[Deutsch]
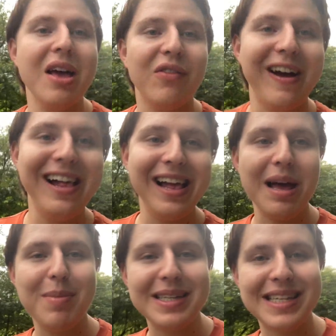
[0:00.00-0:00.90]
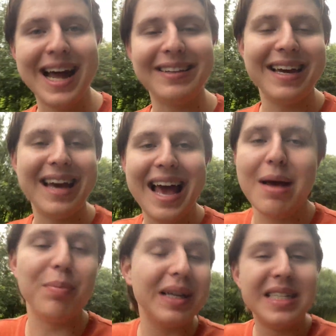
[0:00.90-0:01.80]
weil Amazon hat
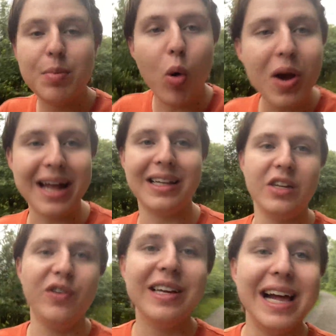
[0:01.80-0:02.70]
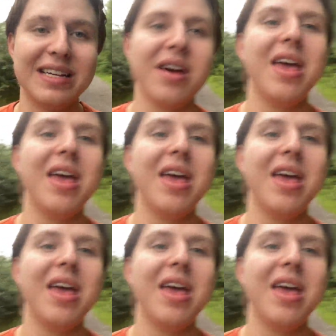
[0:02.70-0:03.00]
im Prinzip unendlich viel Geld.